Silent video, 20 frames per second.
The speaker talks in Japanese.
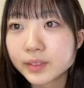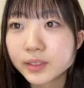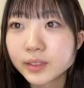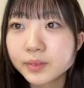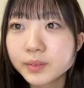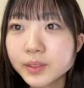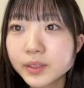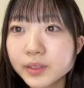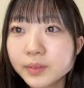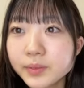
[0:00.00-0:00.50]

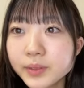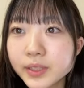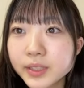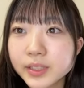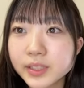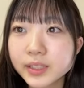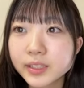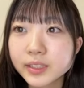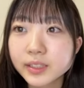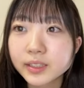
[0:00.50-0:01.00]

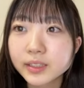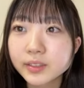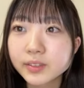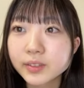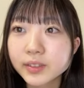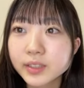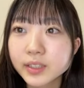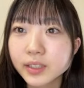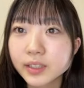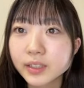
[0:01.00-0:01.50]
ラブピーチ美
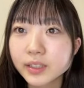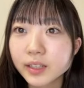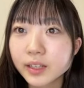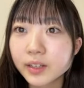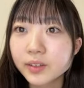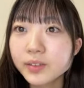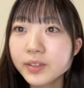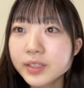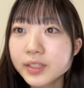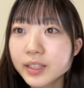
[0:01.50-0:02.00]
味しかった
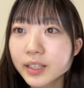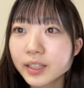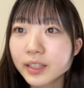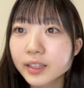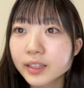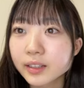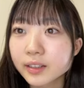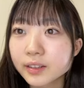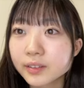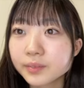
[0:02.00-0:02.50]
美味しかっ
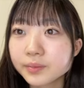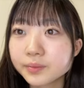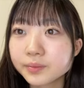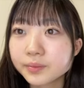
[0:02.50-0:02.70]
た